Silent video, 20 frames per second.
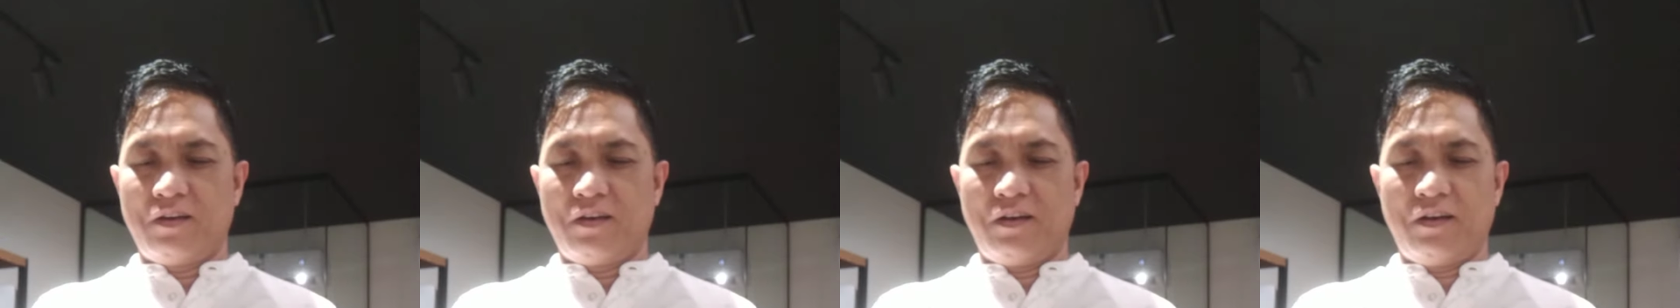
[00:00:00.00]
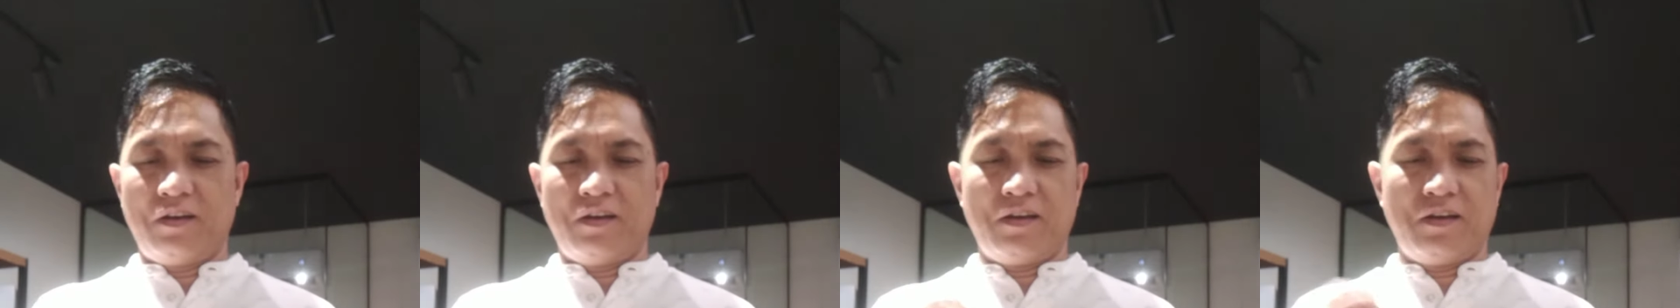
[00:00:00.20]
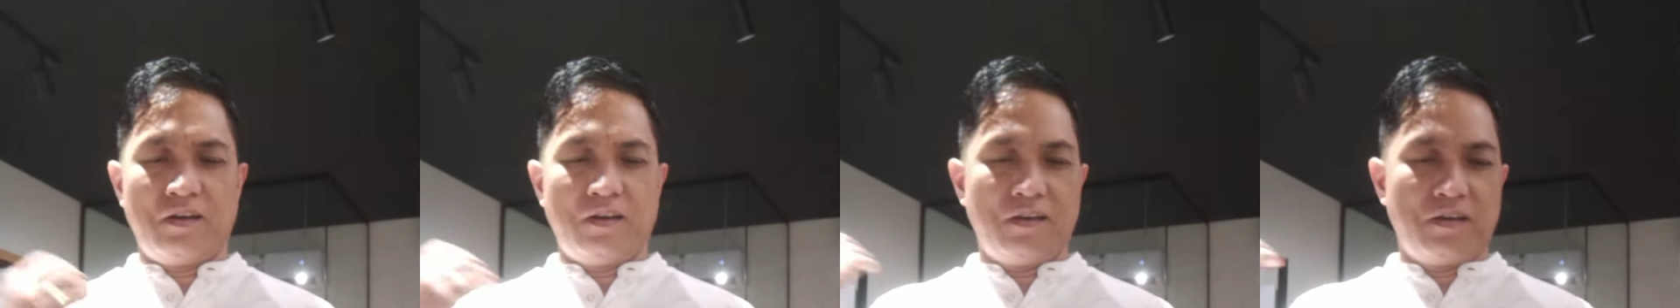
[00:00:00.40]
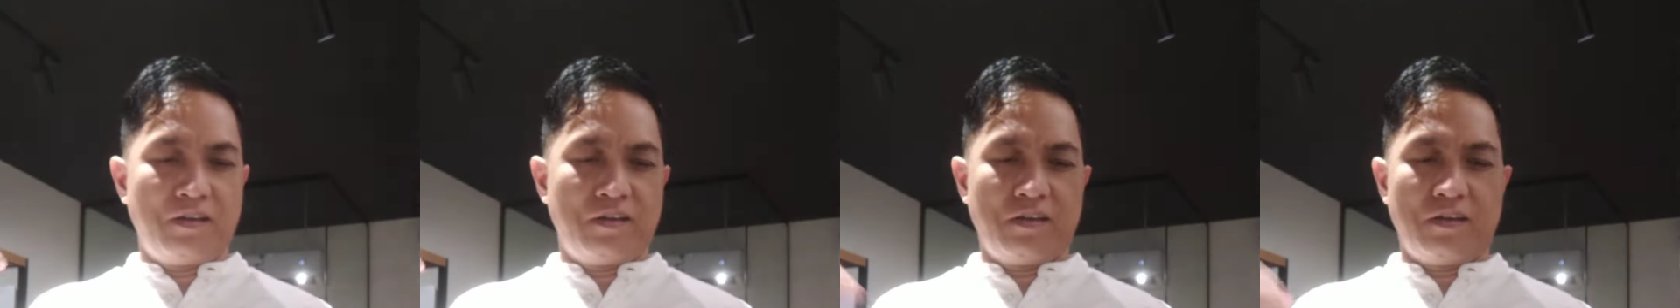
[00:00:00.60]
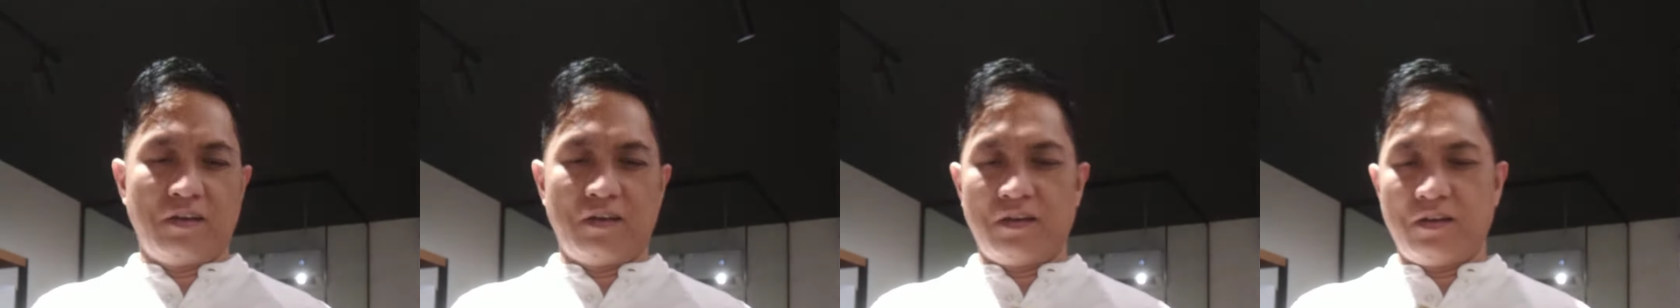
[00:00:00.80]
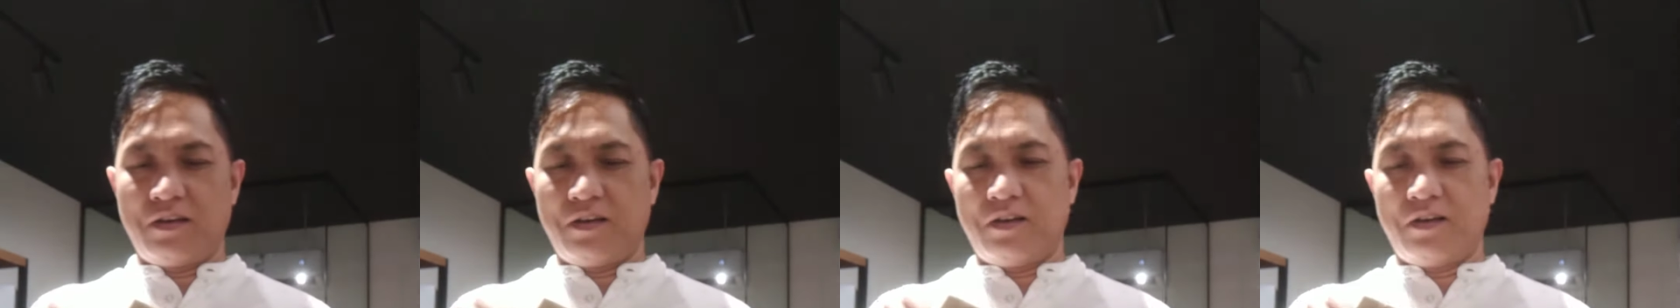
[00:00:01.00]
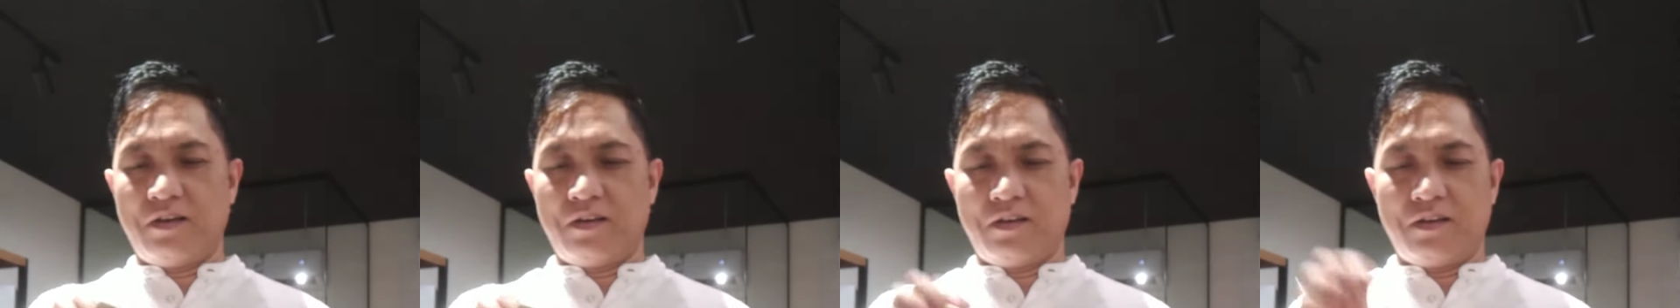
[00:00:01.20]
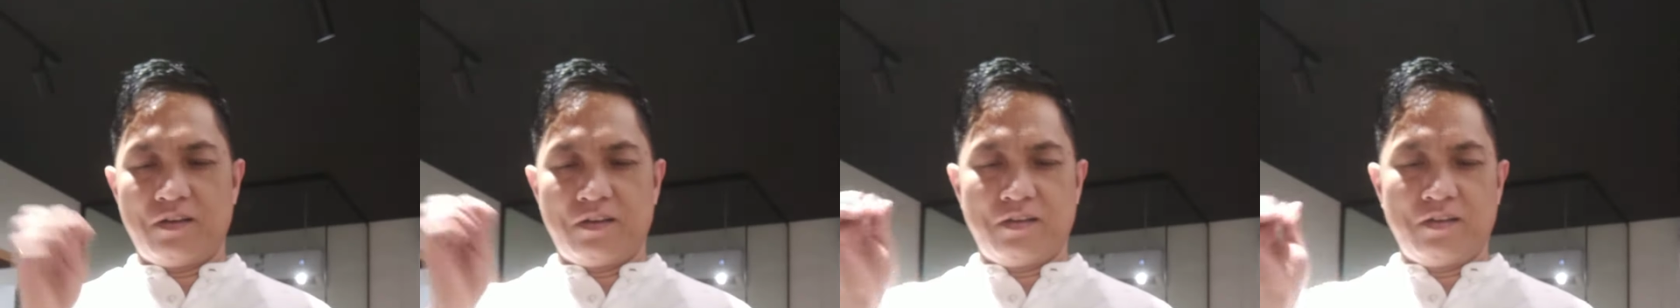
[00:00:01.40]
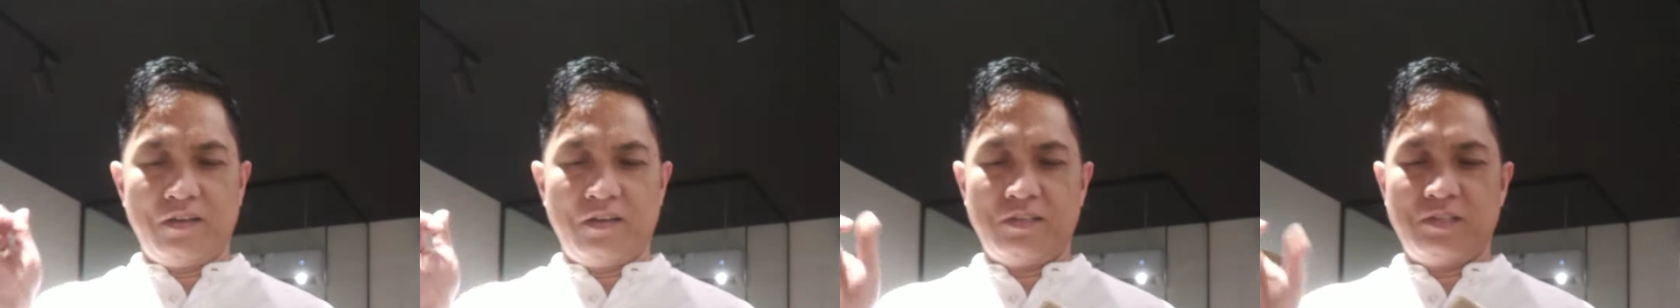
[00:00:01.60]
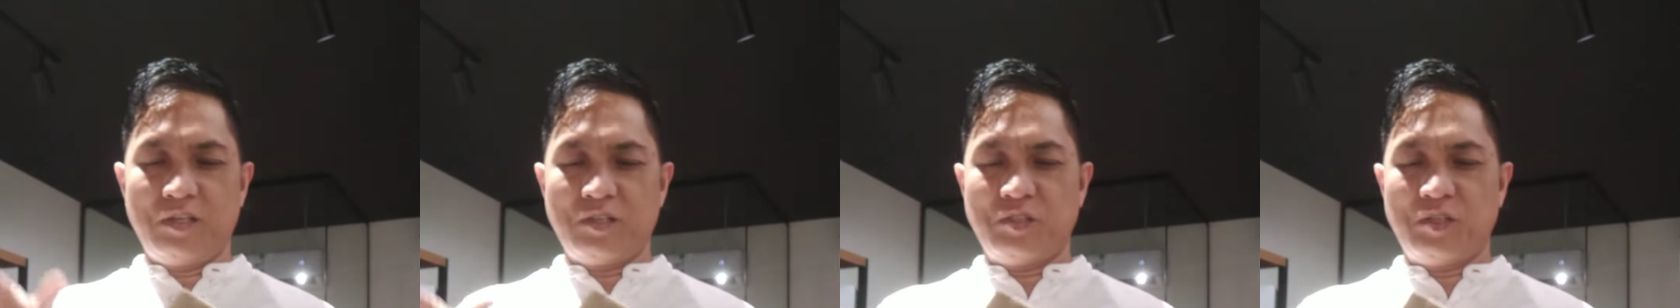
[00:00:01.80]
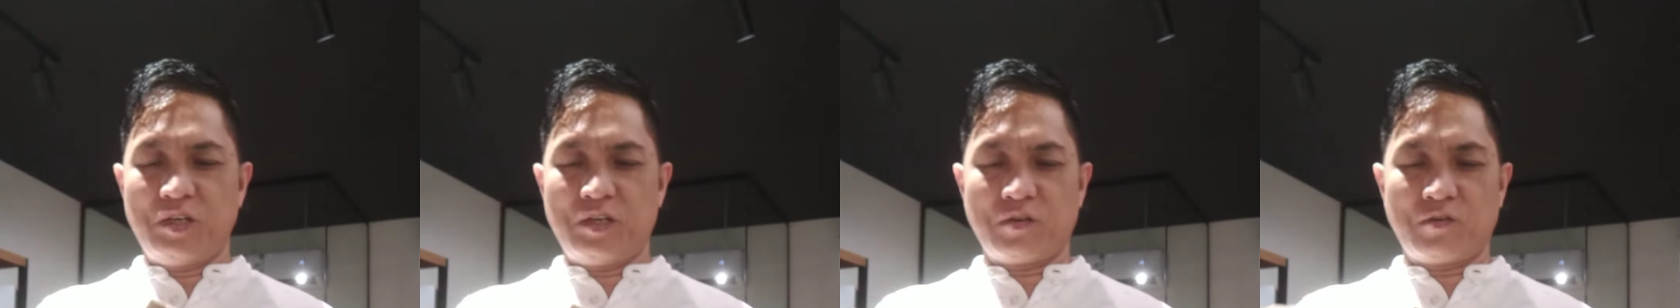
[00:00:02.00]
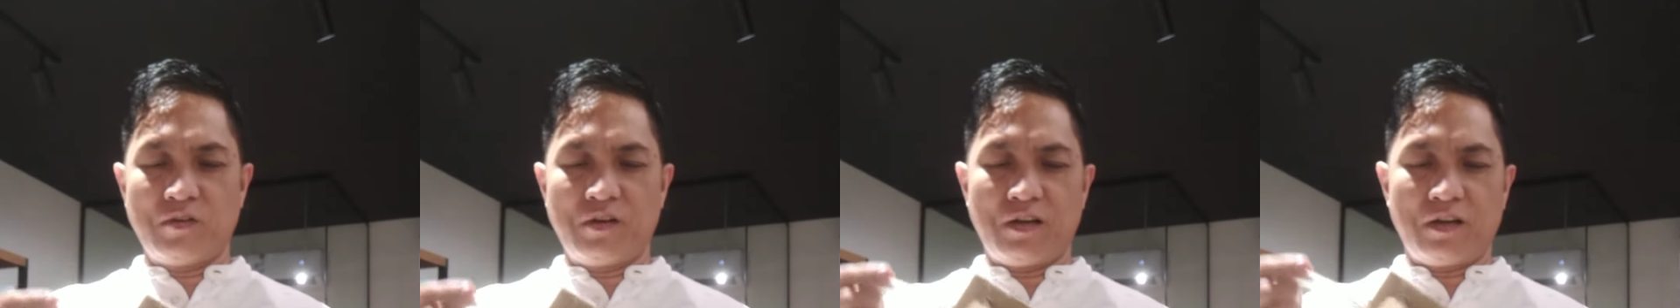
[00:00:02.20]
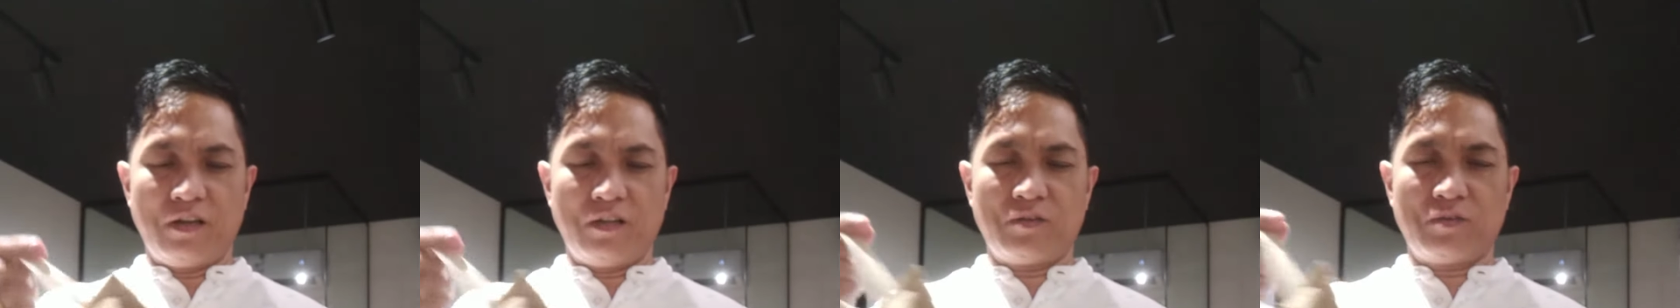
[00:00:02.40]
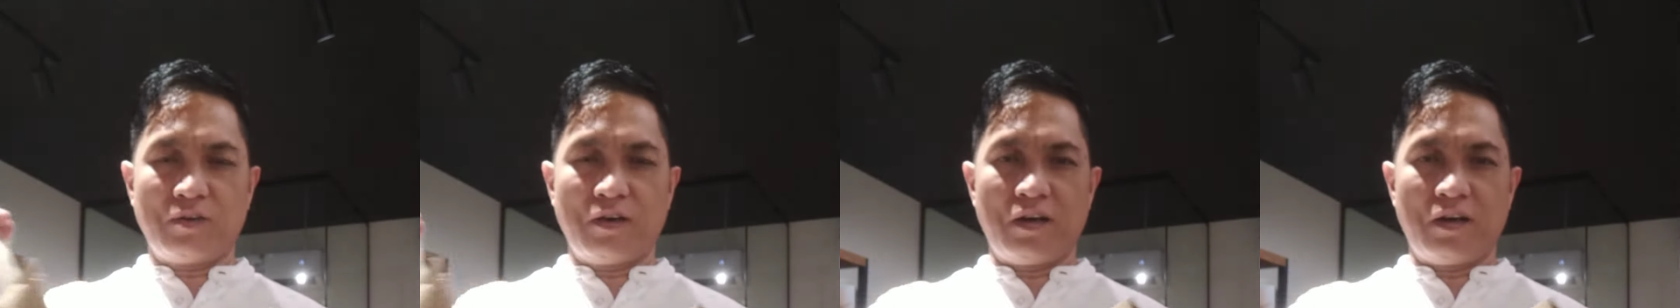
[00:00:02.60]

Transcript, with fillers: Uh, isi-share ko lang itong